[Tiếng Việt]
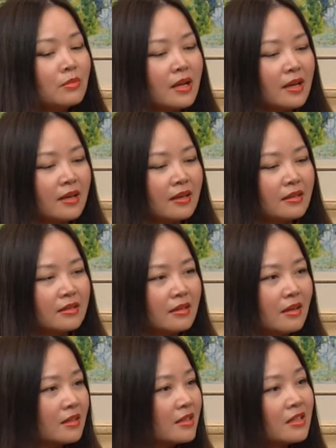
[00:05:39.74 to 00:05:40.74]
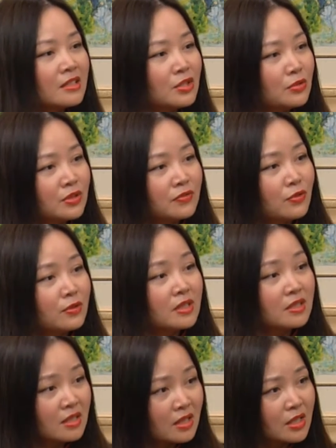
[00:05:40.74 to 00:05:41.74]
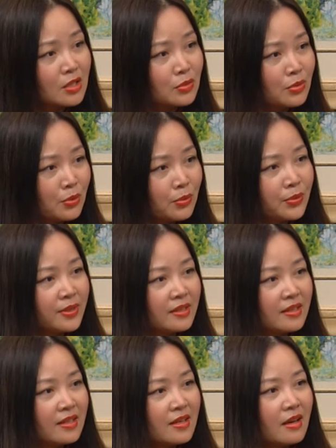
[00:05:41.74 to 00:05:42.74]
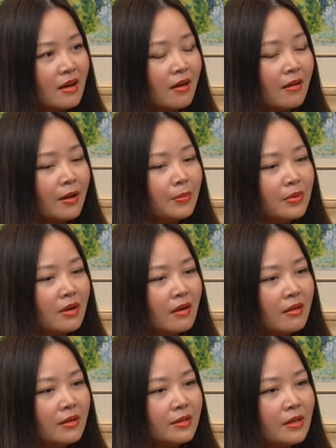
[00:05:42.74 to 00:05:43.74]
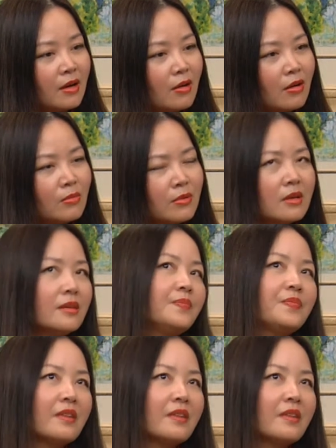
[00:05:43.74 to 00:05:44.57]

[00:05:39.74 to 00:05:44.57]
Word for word: là có rất là nhiều người phụ nữ rất là yếu đuối họ không có họ không có